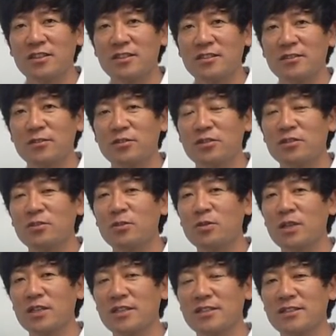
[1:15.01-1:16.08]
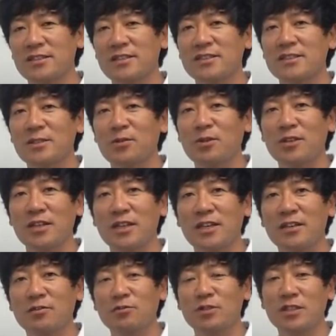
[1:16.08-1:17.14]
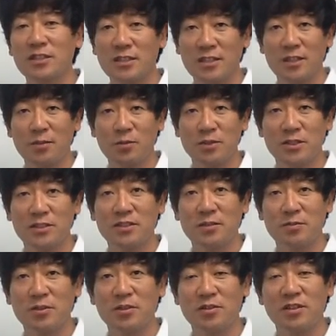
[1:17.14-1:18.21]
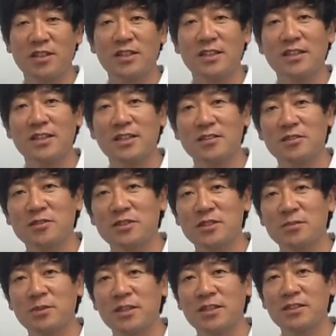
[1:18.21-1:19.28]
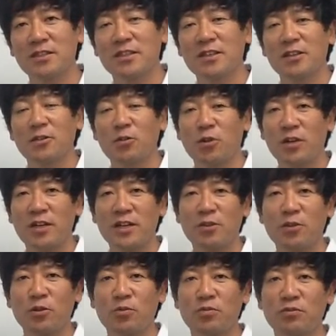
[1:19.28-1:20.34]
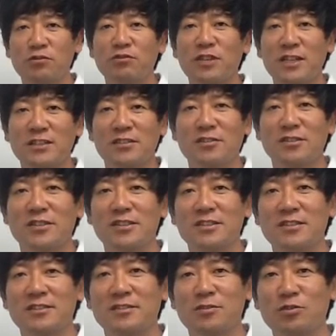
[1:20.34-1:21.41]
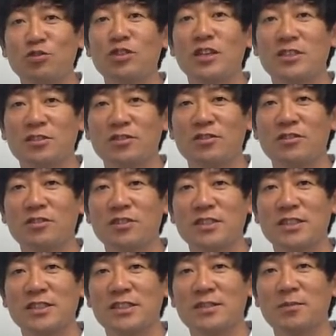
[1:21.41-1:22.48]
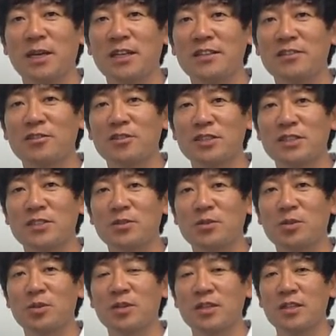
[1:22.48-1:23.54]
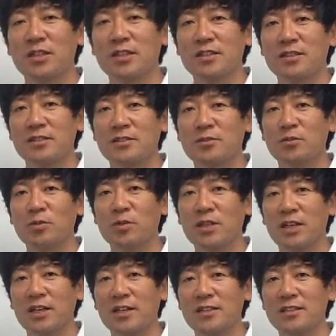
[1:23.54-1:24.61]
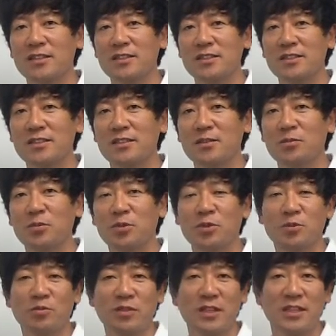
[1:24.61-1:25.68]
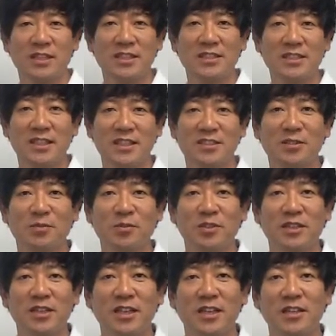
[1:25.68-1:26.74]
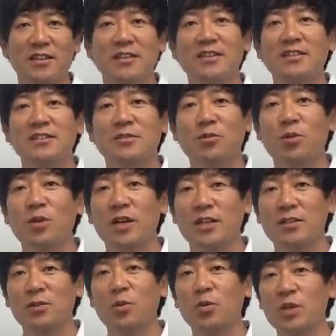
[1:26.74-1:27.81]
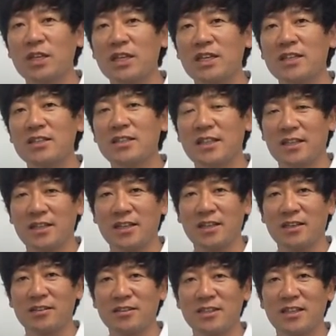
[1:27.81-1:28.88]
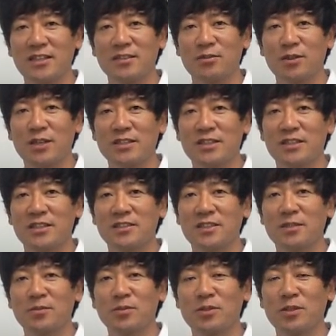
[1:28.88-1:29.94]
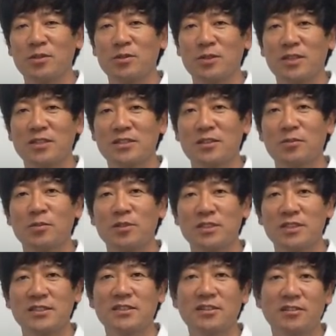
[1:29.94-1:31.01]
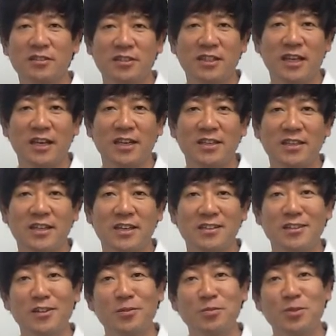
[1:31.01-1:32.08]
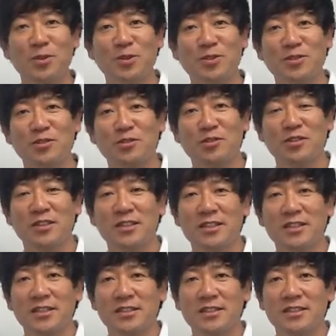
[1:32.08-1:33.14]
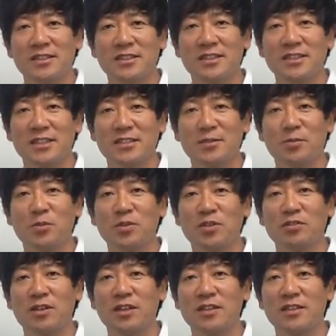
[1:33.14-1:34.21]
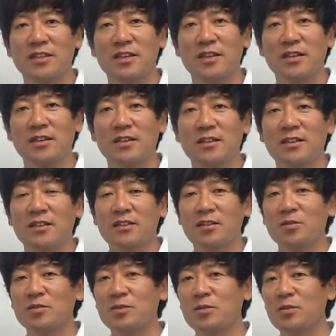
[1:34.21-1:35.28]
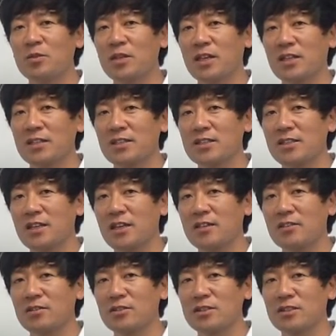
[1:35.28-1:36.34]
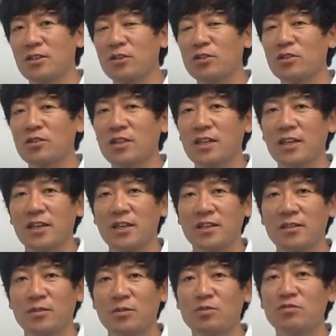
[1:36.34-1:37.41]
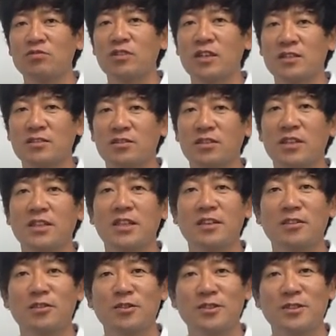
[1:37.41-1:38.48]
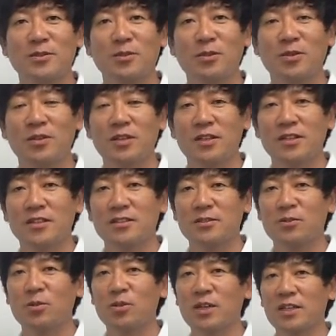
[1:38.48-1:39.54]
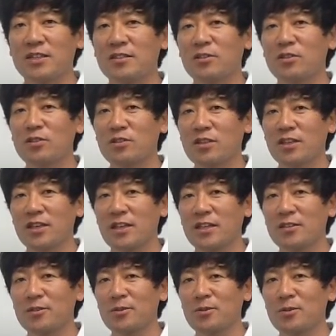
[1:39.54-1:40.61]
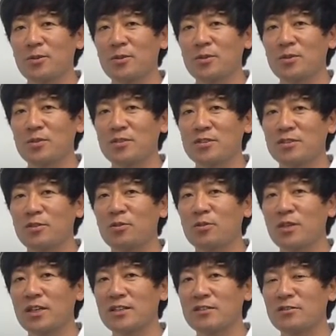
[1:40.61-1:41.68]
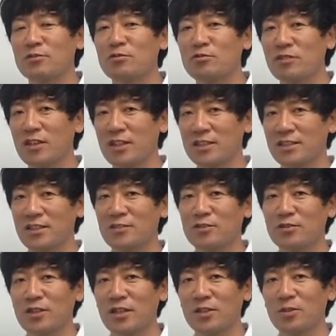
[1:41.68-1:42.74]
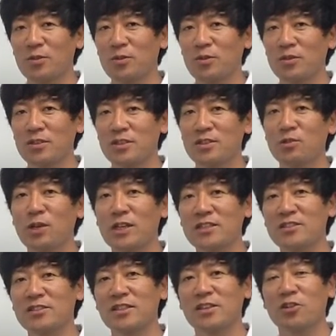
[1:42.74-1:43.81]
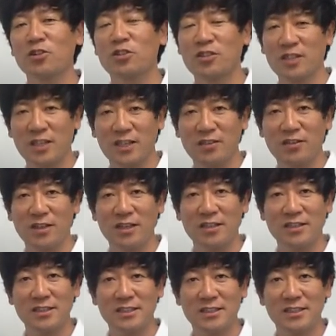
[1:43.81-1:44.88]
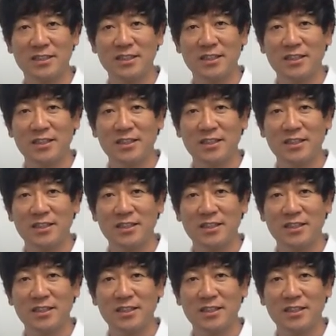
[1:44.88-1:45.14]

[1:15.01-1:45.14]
그 스코어 카드는 실제 원래 우리들이야 뭐 직접 적거나 캐디가 적지만 원래 골프 룰에서는 누가 적는 것이 맞는 것이고 그 스코어 카드를 보통 우리가 기사에서 볼때 스코카드 오기를 했다라는 얘기도 하잖아요. 잘못 기록을 해서 뭐 실격을 당했다 그런 표현도 그 기사에서 보기도 하는데 그럼 스코 카드라는 것이 어떻게 또 누가 적어야 되는 것이고 스코 카드는 어떻게 또 적고 나서 누구에게 제출하고 그 과정이 어떻게 일어나는지